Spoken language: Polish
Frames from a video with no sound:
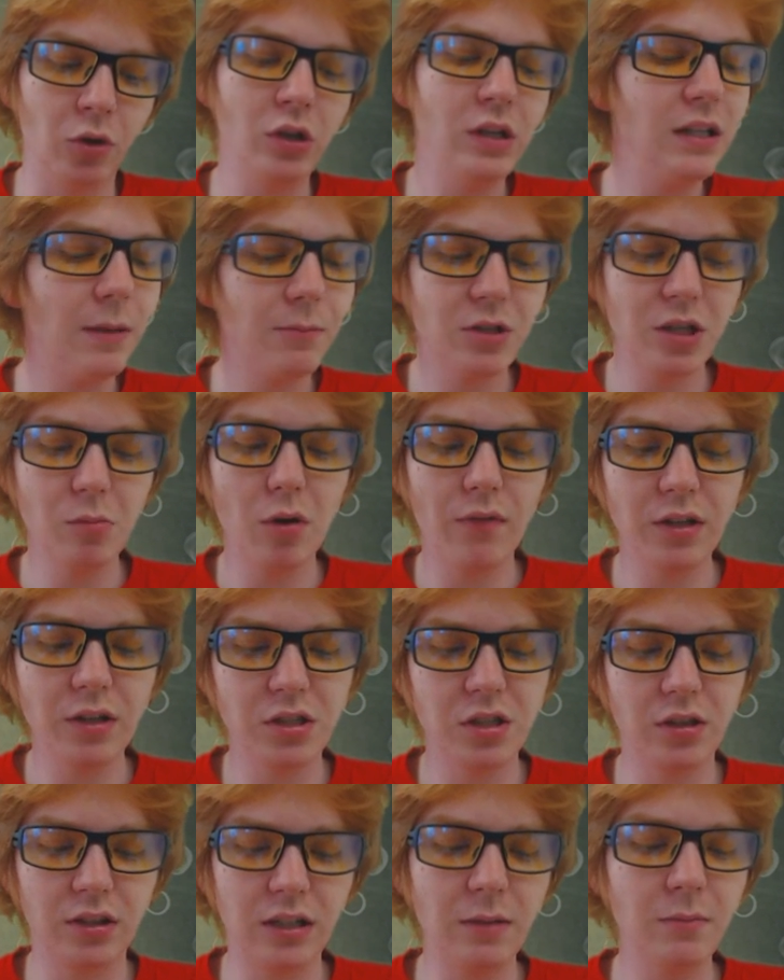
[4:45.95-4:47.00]
No i nie
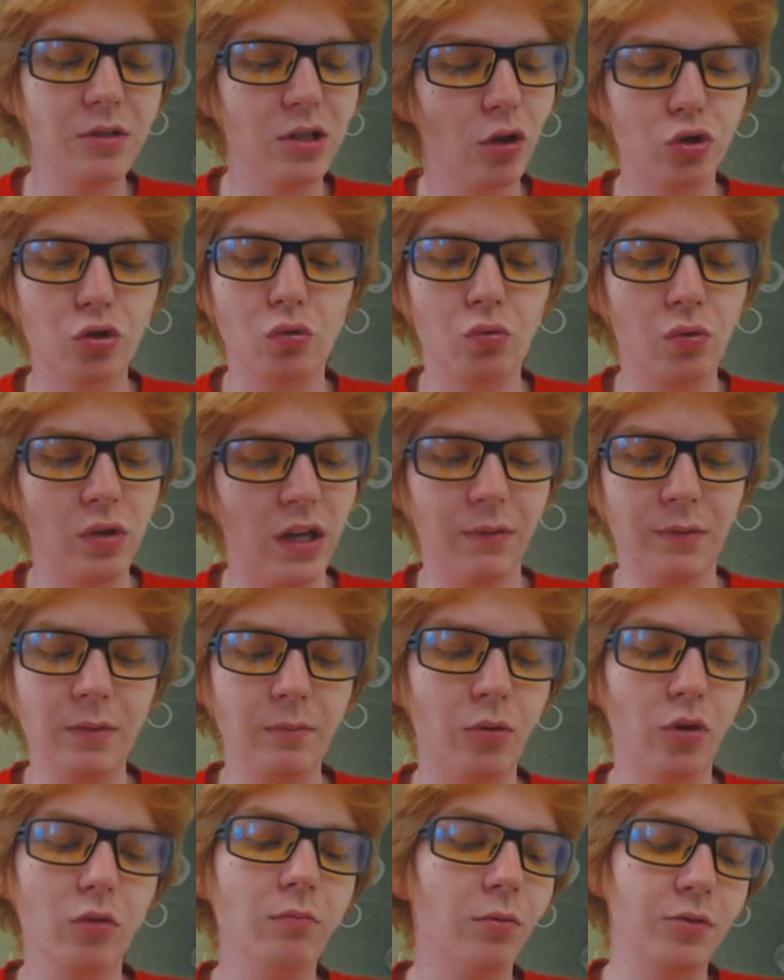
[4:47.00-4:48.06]
przejmować się tym, że
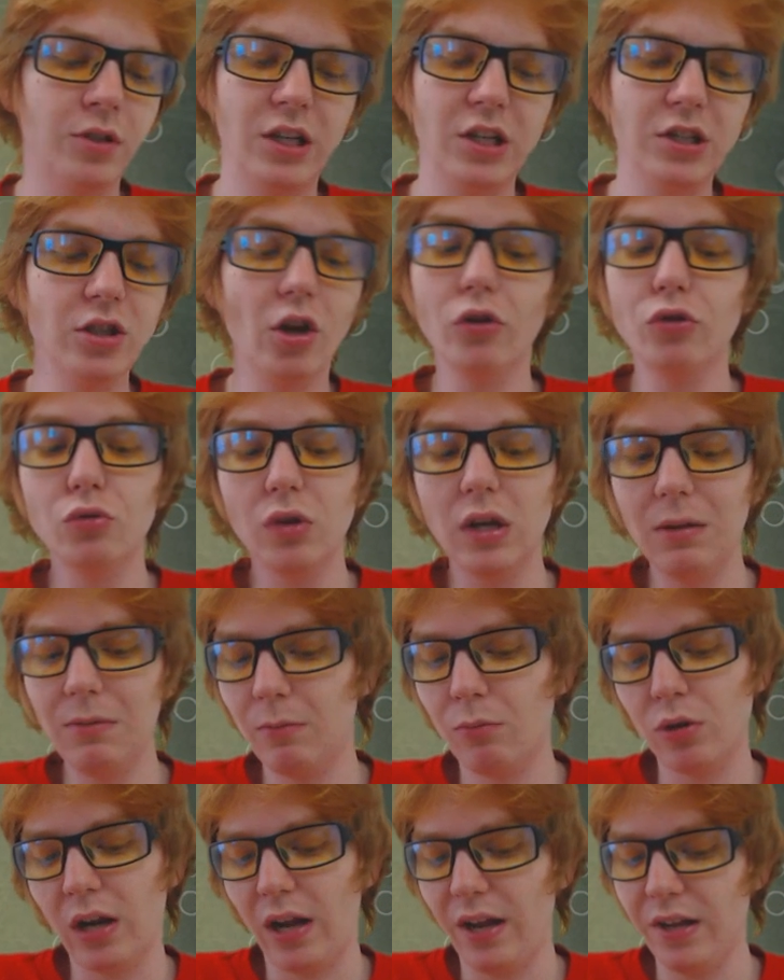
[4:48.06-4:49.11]
oszukujemy, bo, bo przecież nie
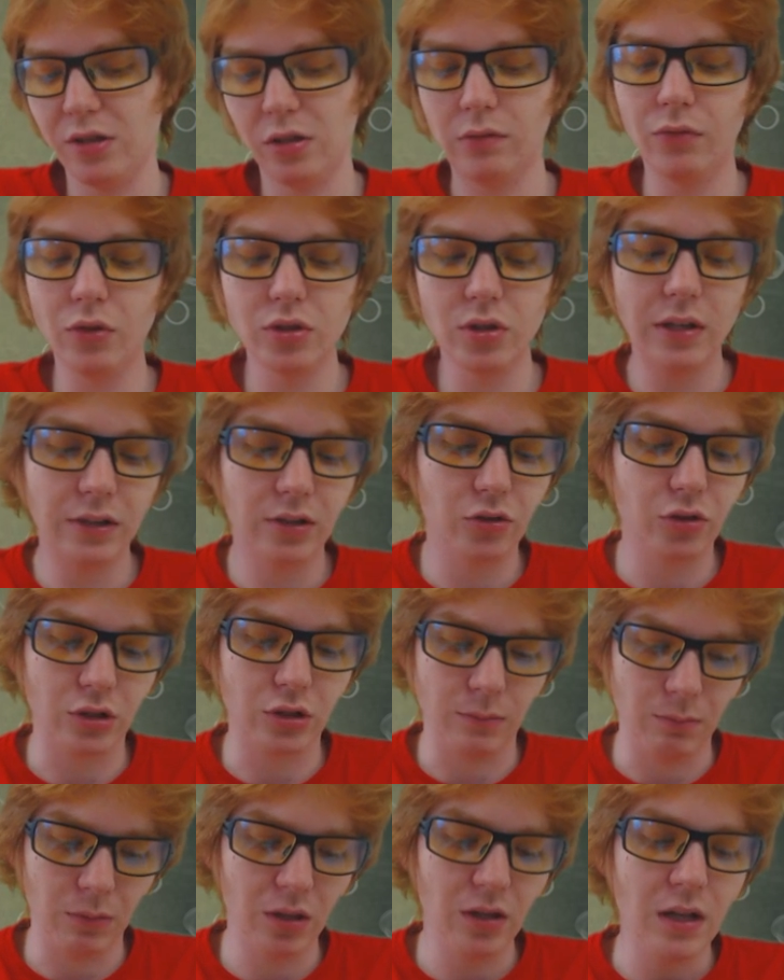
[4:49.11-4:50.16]
oszukujemy, bo gra jest odwrócona, tylko
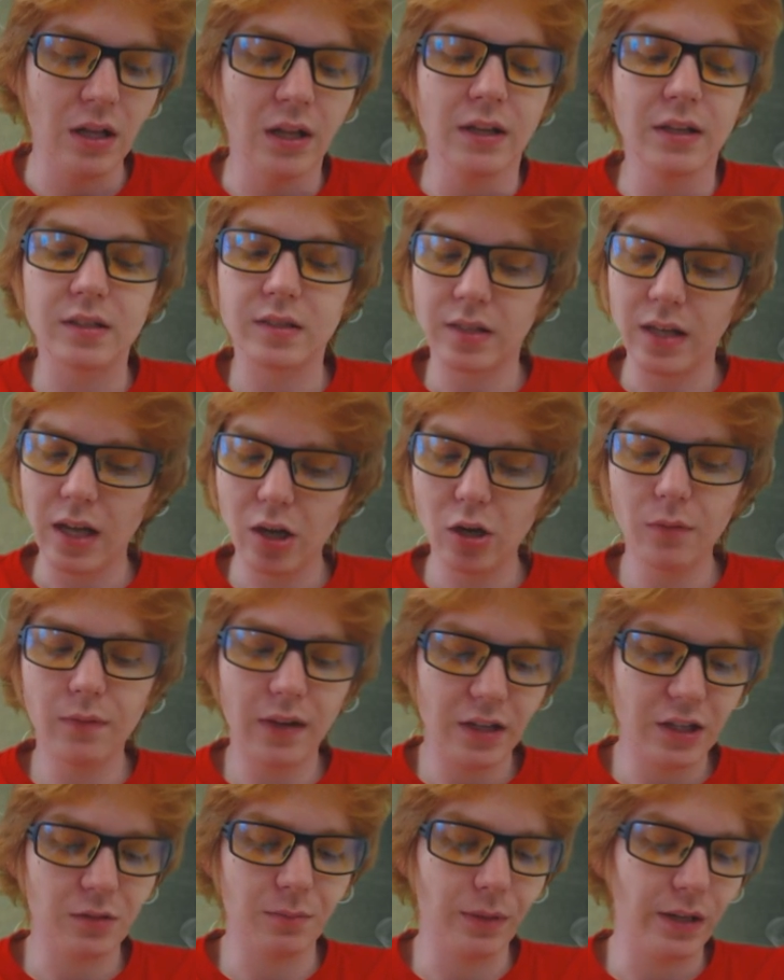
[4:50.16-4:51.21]
że my
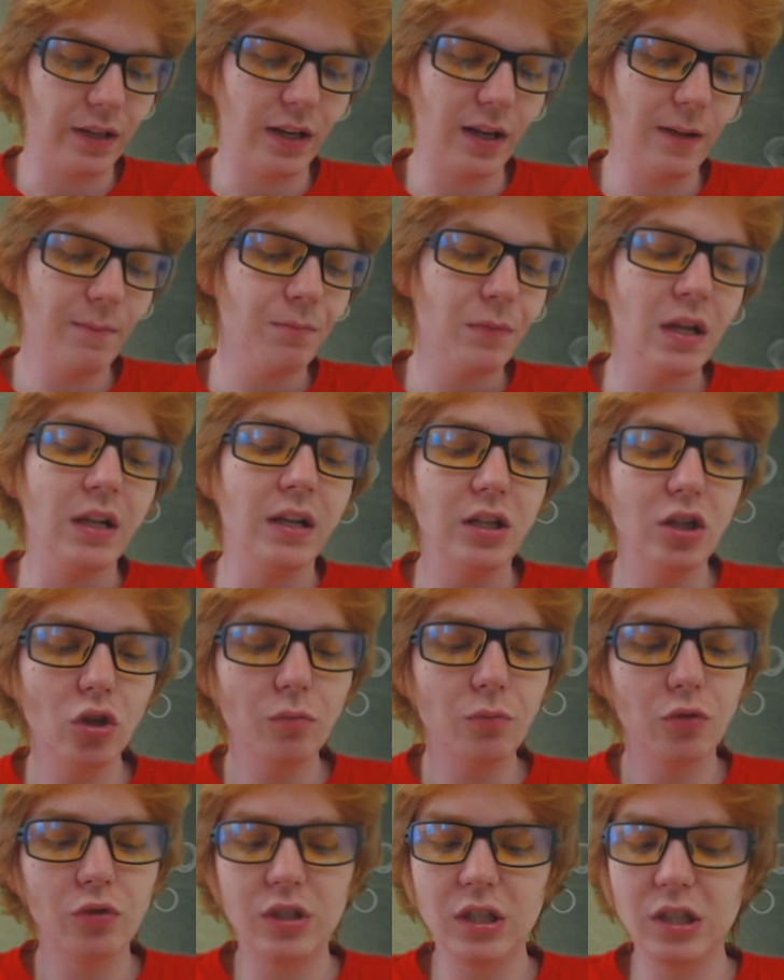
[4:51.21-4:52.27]
schakowaliśmy grę i
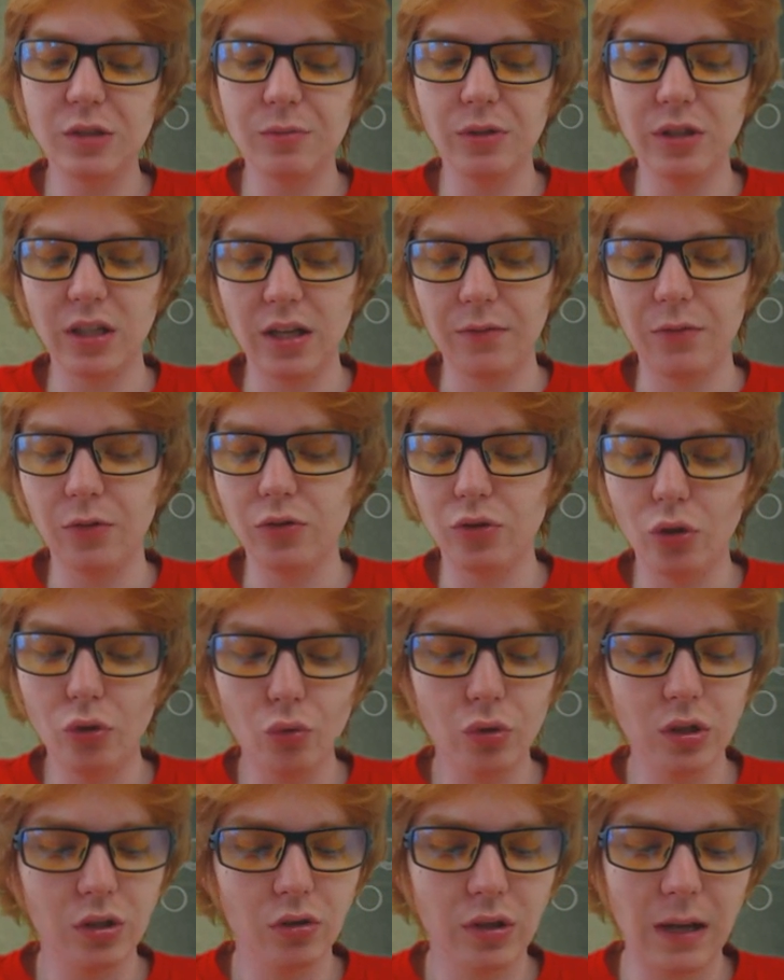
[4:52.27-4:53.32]
odwróciliśmy telefon do
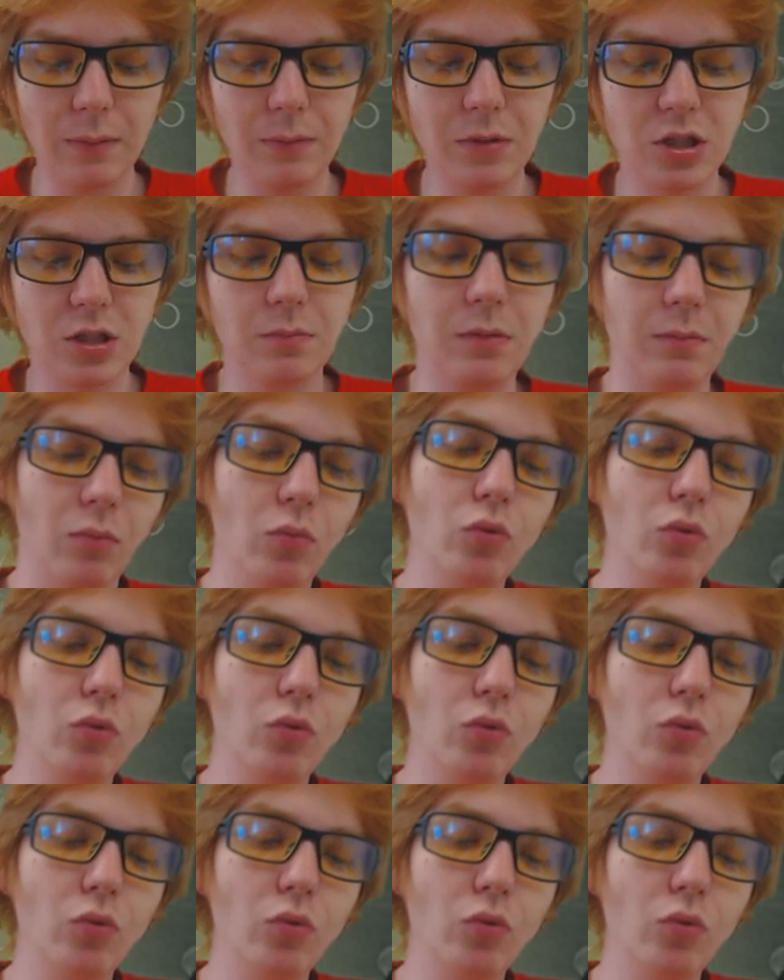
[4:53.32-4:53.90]
góry nogami, żeby